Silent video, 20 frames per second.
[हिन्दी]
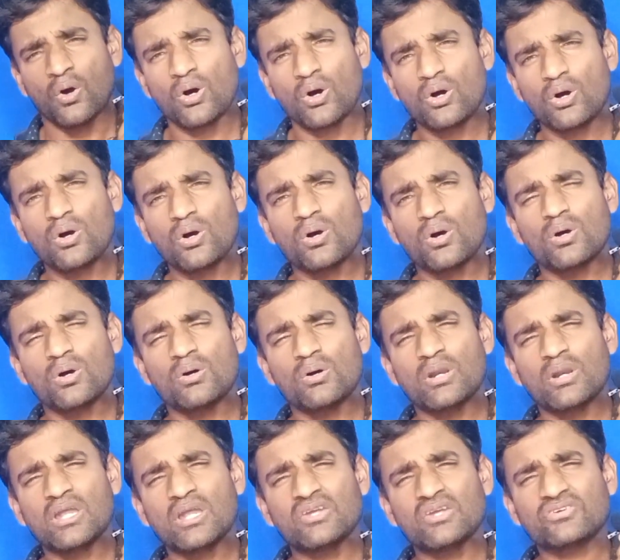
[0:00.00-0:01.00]

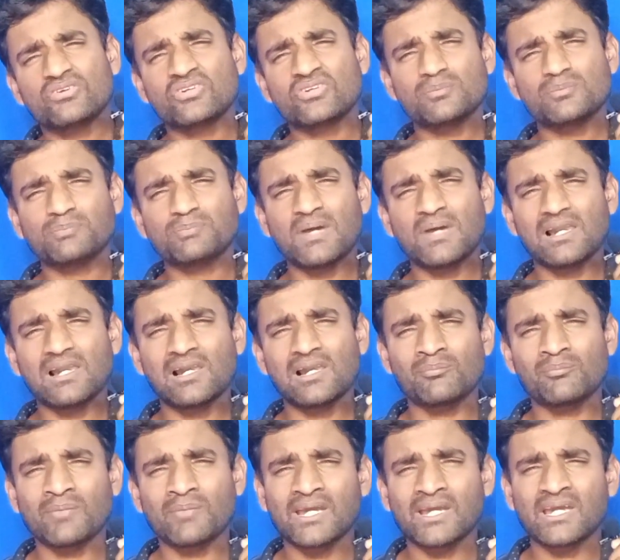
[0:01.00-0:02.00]
और इस पल
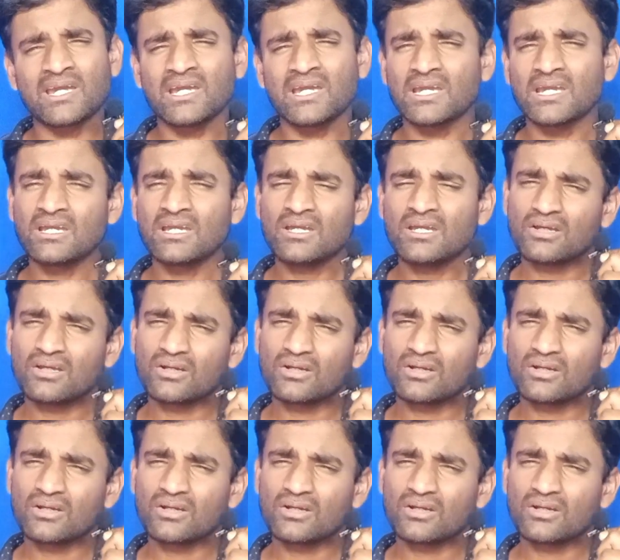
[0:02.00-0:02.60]
में